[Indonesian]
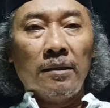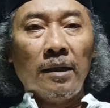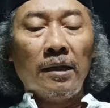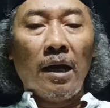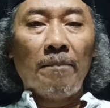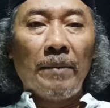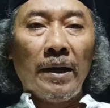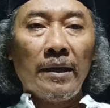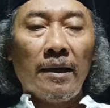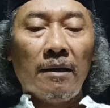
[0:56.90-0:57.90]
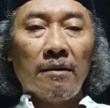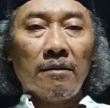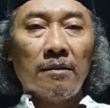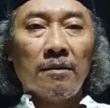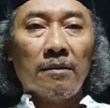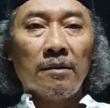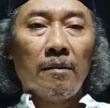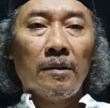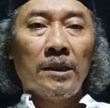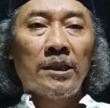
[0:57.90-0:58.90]
dari apa yang
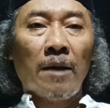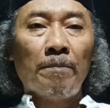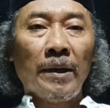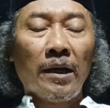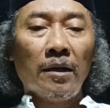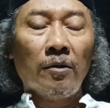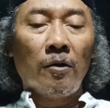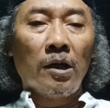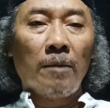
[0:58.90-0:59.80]
disampaikan oleh